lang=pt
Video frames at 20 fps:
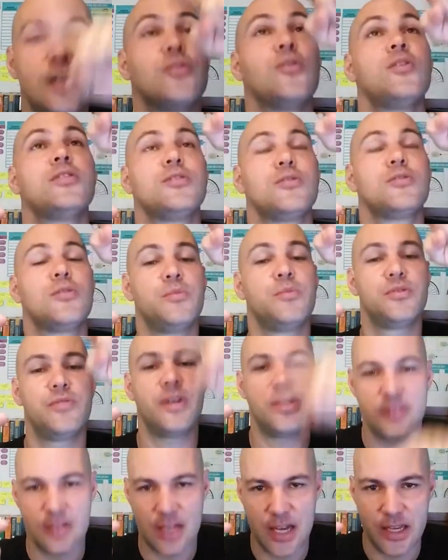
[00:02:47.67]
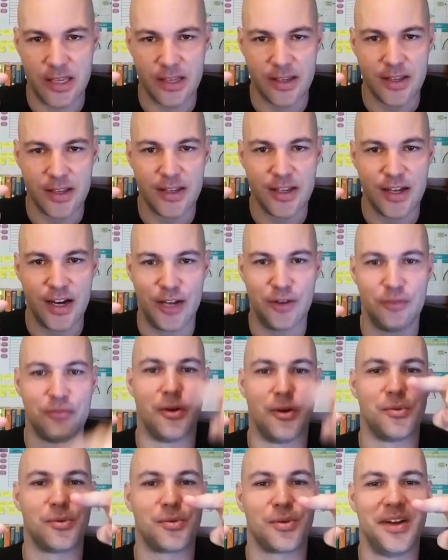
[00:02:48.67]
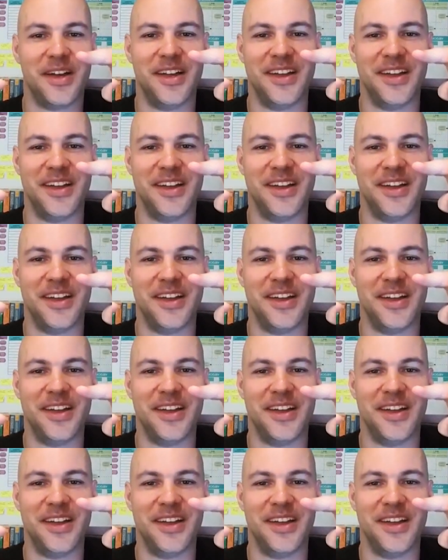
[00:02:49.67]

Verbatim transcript: Nossa, eu tô motivado. Caí. Aí eu volto.